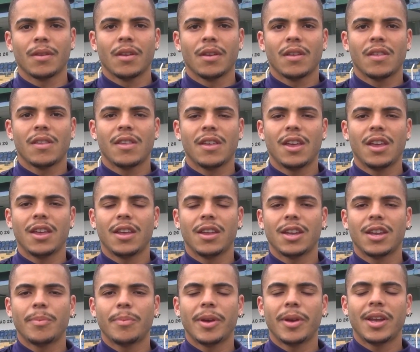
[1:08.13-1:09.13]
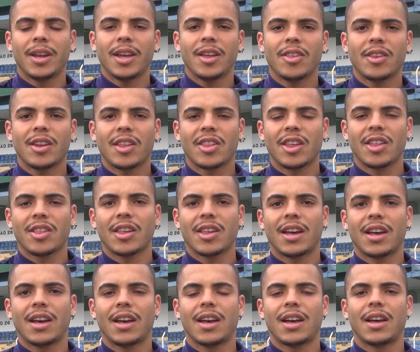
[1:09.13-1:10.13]
Sim, independente da gente
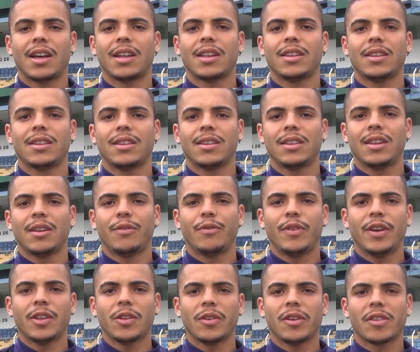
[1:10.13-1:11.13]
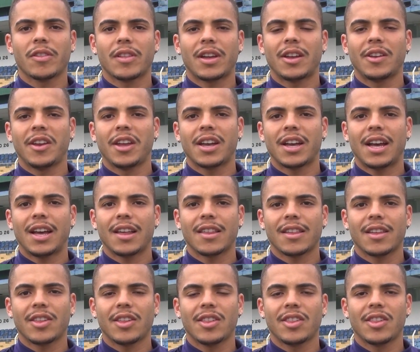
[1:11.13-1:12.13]
ter feito o resultado em
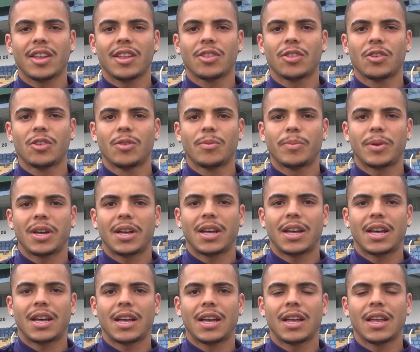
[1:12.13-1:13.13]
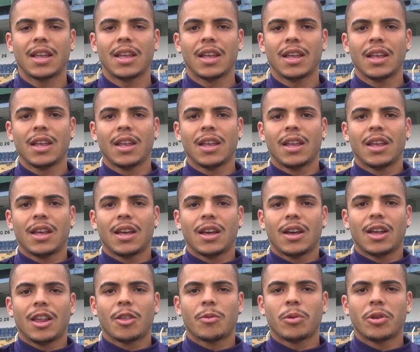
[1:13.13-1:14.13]
casa, a gente entrou para
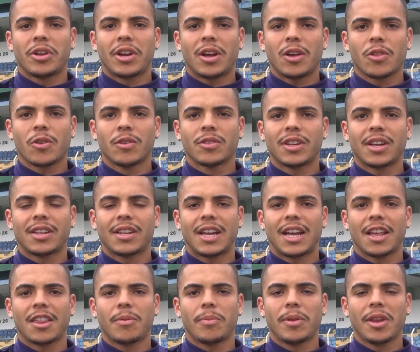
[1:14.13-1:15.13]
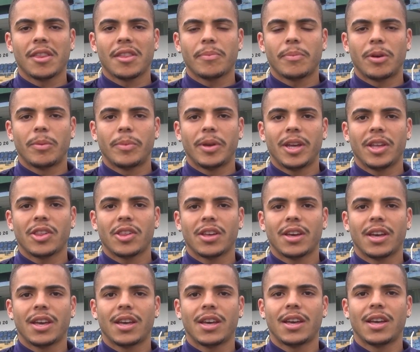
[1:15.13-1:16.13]
explorar os contra-ataques principalmente.
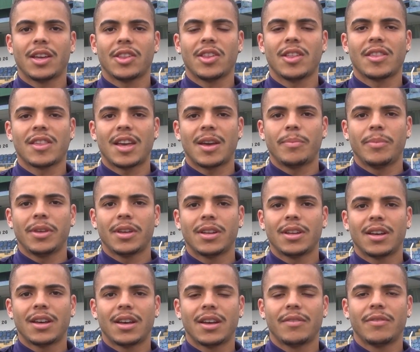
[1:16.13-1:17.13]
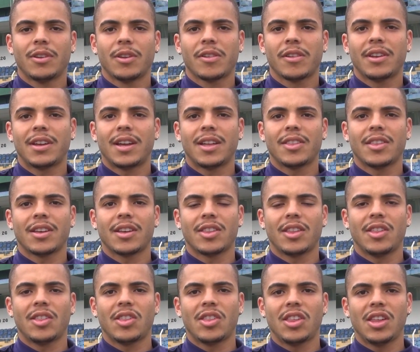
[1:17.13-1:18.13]
É, a gente sabia da velocidade que a
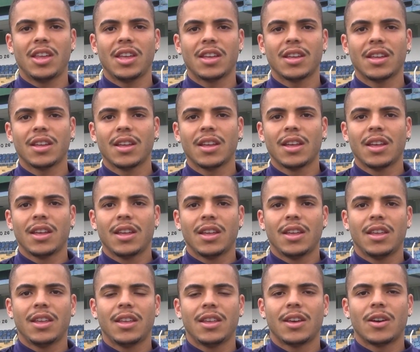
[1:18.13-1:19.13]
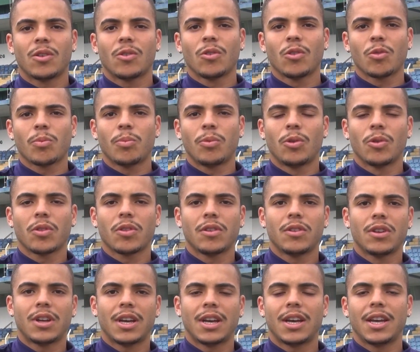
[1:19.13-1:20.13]
gente tinha e alguns pontos
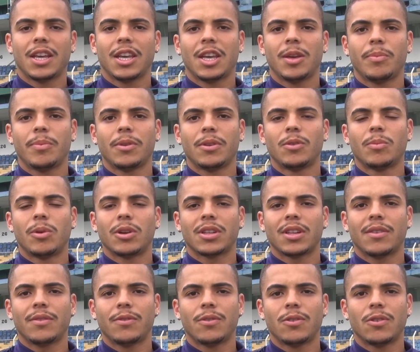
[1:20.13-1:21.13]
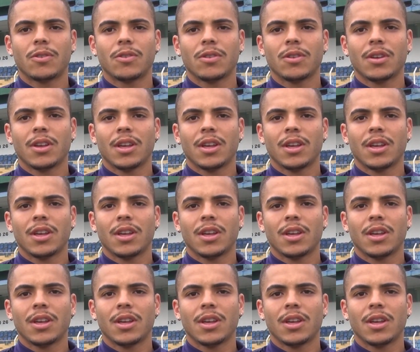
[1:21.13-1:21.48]
da equipe do Botafogo